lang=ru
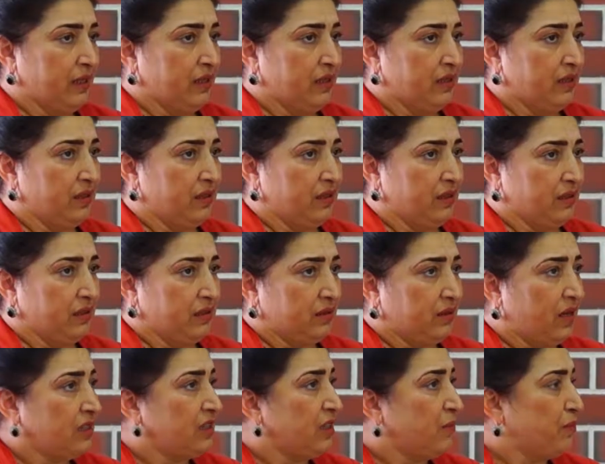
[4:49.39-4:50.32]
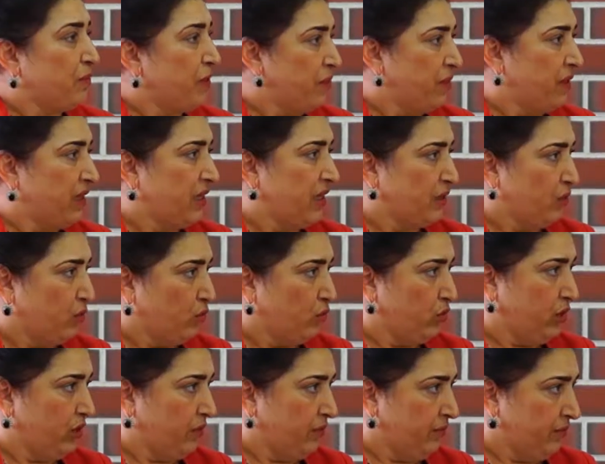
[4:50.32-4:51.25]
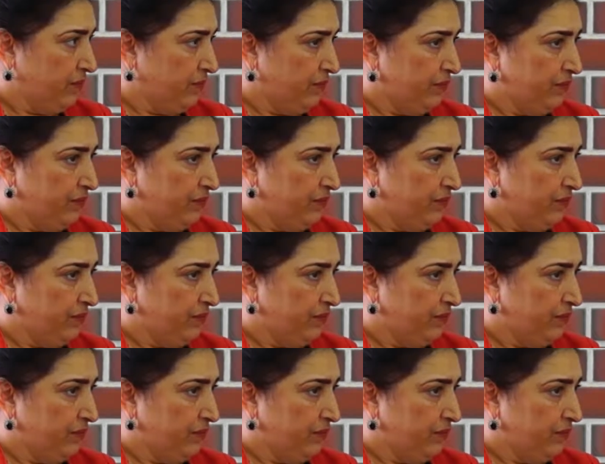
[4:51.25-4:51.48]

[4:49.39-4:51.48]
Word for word: э, как-то помогать людям,